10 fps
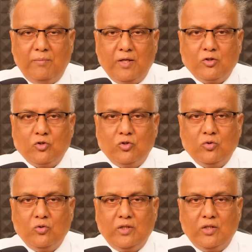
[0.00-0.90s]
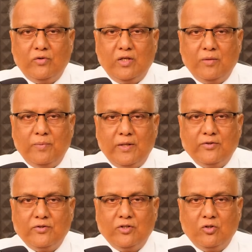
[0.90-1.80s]
మన చుట్టూ ఉన్నటువంటి
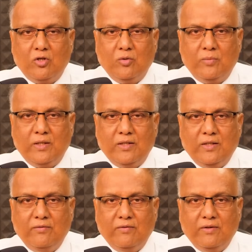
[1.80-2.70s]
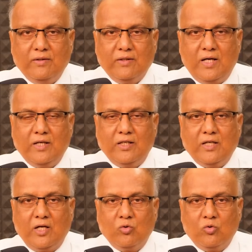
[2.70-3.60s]
పరిస్థితులను బట్టి దానికి
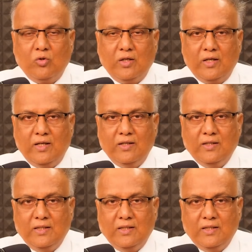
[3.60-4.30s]
అనుకూలంగా